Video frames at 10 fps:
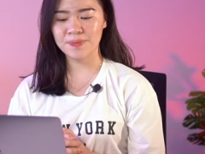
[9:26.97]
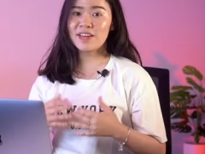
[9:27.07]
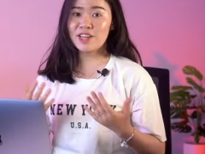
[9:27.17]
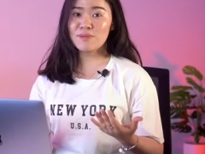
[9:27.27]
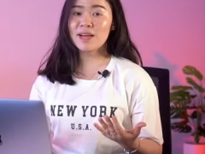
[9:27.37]
Và
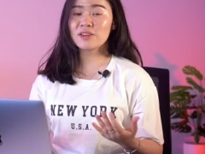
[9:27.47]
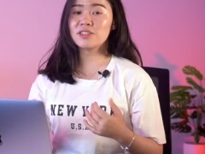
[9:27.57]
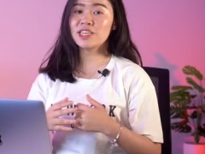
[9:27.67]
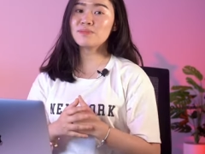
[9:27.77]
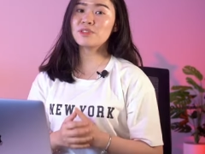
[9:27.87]
nếu bạn có
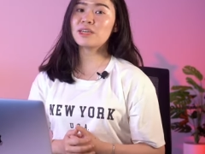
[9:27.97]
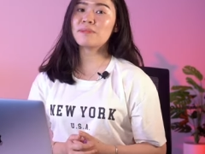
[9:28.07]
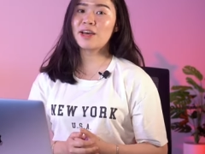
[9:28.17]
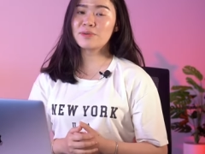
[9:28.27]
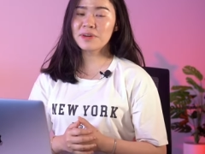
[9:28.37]
trên
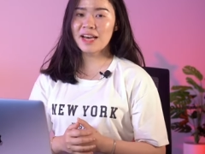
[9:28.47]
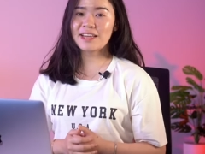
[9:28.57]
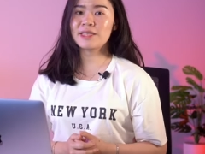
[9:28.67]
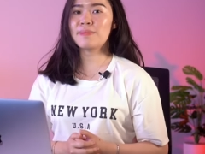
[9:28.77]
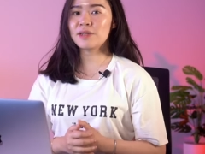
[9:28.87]
100.000
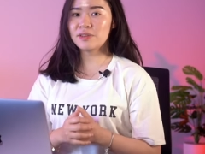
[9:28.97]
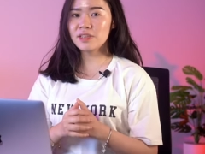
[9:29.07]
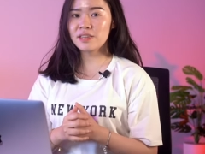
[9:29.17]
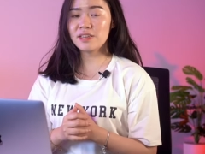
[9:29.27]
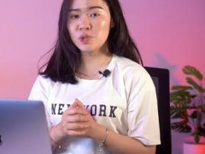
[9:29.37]
OK thì bạn có
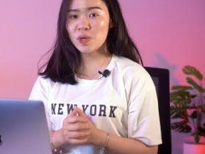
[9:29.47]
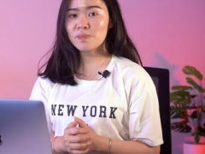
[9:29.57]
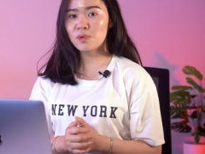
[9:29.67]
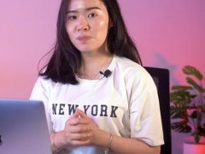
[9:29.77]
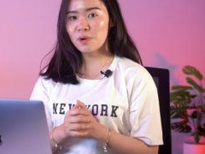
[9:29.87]
thể đề xuất
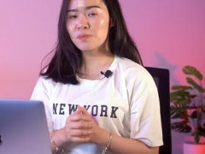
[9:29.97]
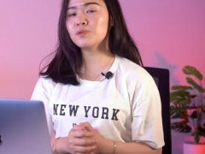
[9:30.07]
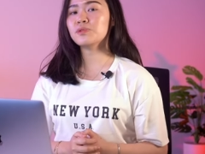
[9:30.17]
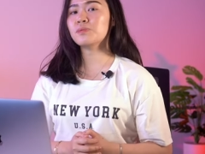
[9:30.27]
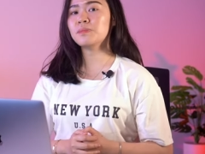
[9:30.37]
một
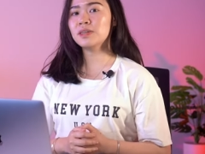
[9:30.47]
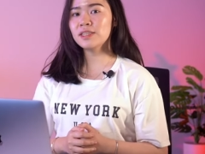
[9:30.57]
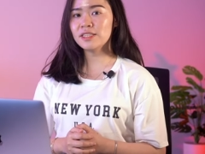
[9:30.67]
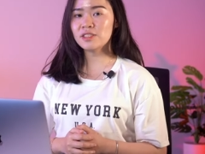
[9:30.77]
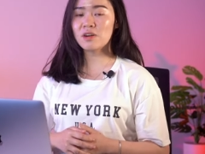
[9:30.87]
proposal mới
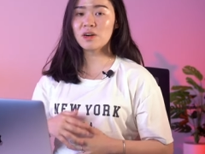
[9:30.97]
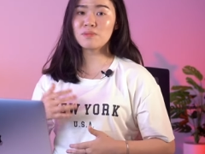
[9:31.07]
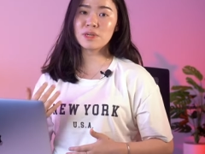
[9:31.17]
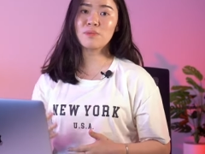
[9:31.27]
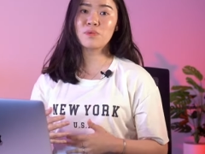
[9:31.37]
để cho
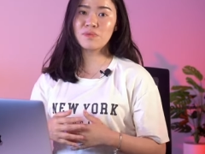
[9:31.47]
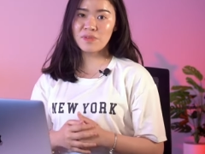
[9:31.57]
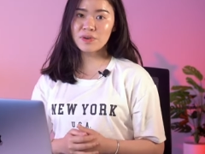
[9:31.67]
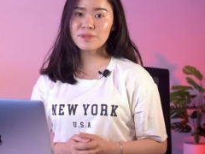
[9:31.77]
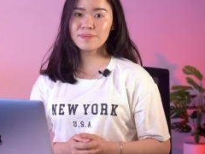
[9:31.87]
cộng đồng cùng
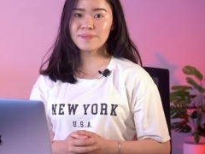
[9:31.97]
vote.